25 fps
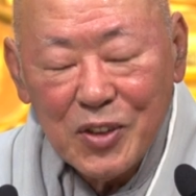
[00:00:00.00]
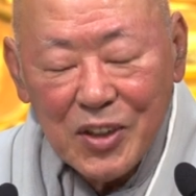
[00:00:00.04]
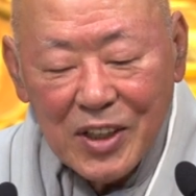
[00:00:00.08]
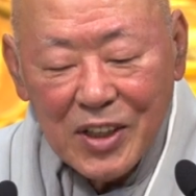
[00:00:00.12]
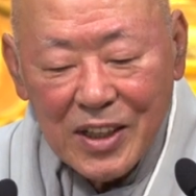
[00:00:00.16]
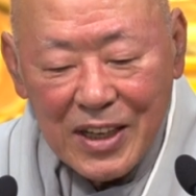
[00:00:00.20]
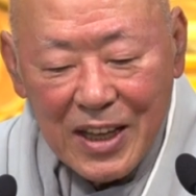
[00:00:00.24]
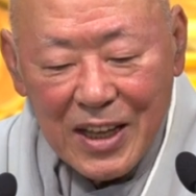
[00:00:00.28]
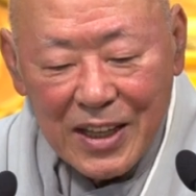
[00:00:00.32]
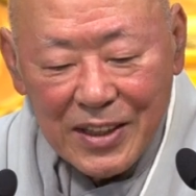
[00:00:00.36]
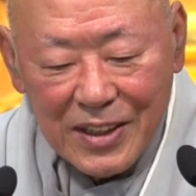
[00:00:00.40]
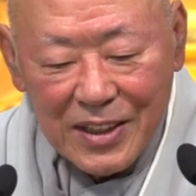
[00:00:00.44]

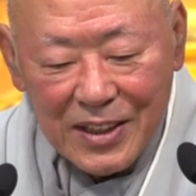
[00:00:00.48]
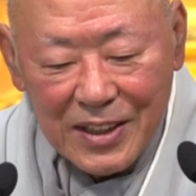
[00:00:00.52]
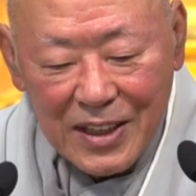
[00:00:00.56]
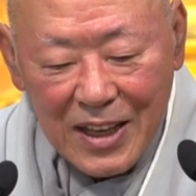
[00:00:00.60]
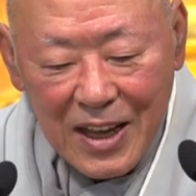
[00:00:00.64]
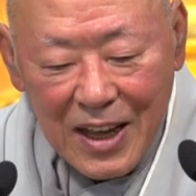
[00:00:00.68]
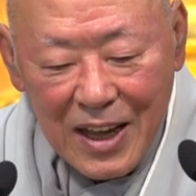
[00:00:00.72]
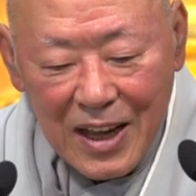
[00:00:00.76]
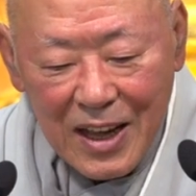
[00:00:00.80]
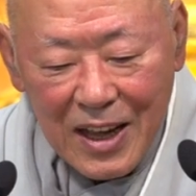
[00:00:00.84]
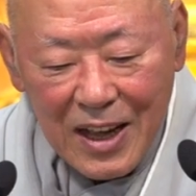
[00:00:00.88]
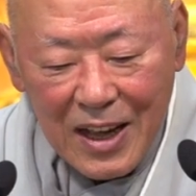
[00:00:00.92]

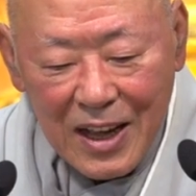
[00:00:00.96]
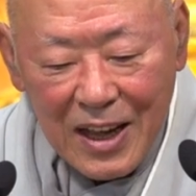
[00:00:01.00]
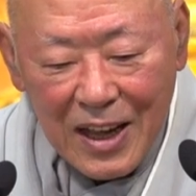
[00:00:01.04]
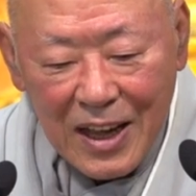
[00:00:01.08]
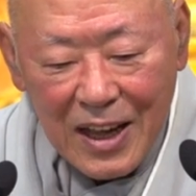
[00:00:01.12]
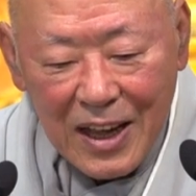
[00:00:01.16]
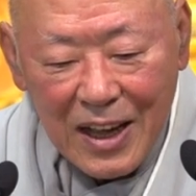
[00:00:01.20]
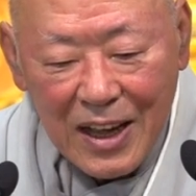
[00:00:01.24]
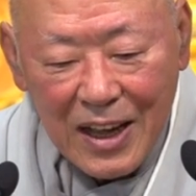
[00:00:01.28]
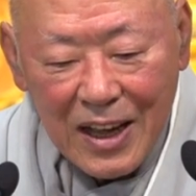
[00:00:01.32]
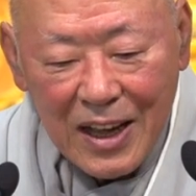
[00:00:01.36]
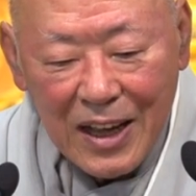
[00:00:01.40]

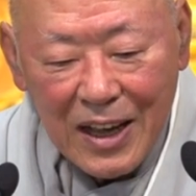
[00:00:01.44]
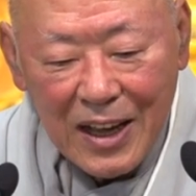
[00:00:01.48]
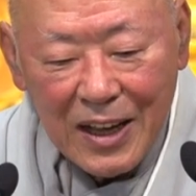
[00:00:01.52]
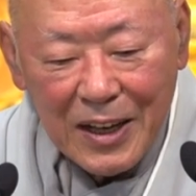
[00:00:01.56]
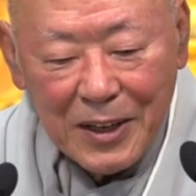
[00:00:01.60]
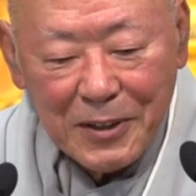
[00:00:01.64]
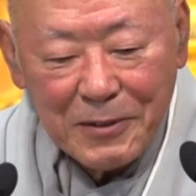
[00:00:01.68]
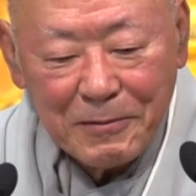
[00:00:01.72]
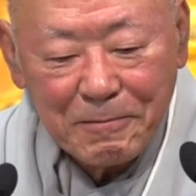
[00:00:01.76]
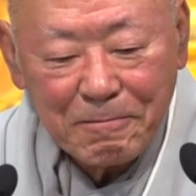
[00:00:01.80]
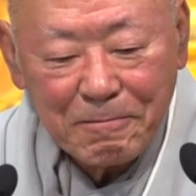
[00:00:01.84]
뛰어났느냐.